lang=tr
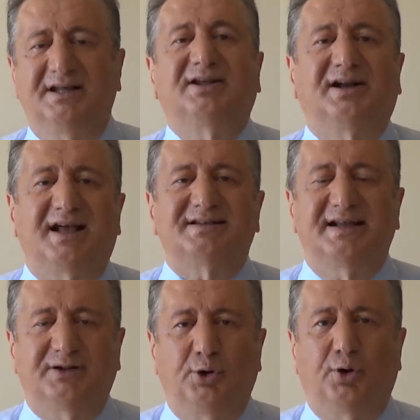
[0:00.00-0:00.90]

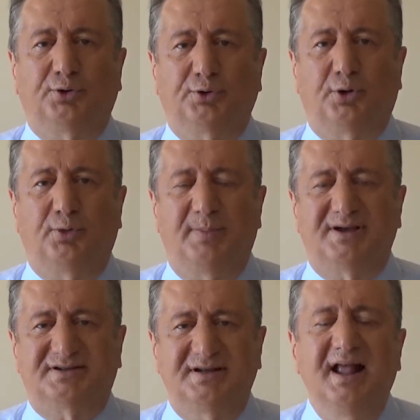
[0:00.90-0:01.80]
itiraz ediyor
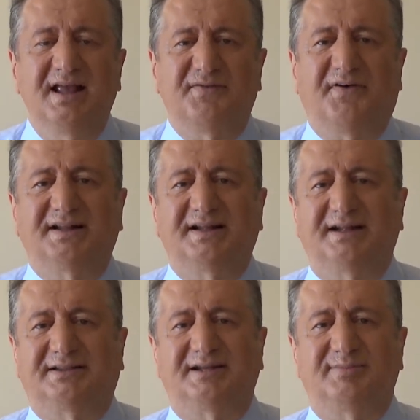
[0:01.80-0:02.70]
görünmesi ifade
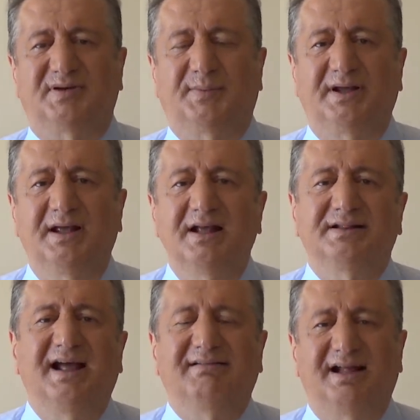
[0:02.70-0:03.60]
ettiğim gibi
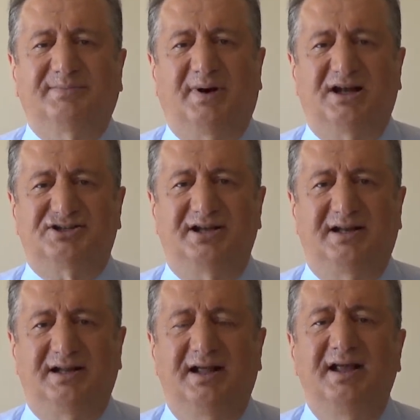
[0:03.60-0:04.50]
Devlet
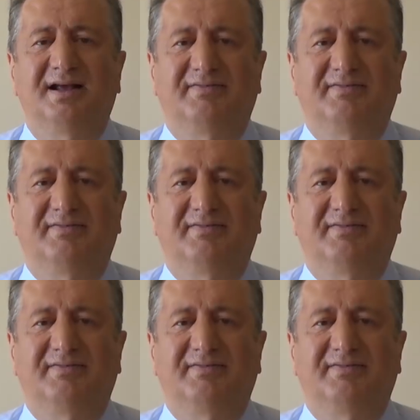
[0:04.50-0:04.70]
Bahçeli